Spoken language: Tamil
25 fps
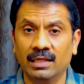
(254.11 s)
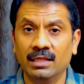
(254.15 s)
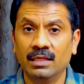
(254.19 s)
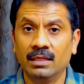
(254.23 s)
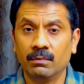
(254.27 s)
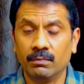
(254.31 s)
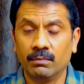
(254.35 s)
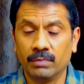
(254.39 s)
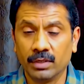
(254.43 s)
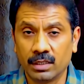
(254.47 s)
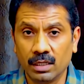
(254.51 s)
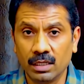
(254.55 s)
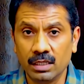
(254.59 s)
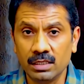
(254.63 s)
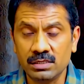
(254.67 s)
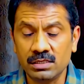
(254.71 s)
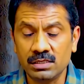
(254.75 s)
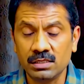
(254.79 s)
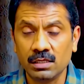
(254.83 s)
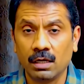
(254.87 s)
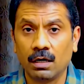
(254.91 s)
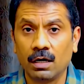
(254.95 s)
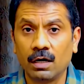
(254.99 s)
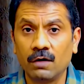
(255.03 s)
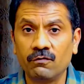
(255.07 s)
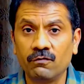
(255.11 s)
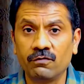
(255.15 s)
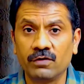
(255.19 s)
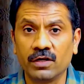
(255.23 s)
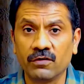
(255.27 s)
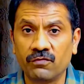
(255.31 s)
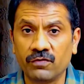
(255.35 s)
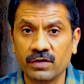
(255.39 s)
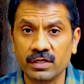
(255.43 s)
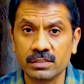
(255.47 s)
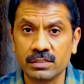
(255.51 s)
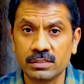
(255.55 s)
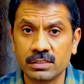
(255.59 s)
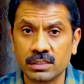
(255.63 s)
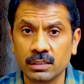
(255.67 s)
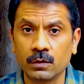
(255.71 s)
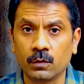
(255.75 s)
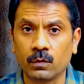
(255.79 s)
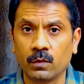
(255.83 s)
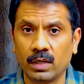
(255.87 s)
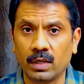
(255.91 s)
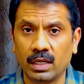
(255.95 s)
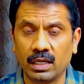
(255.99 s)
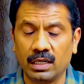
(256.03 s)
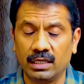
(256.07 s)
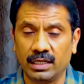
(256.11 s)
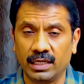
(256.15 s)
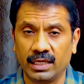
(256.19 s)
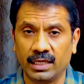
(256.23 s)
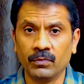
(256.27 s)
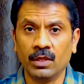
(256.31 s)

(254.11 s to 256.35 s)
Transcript: பிகாஸ் ஆஃப் டிஃப்ரென்ஸ் இன் குவாலிட்டி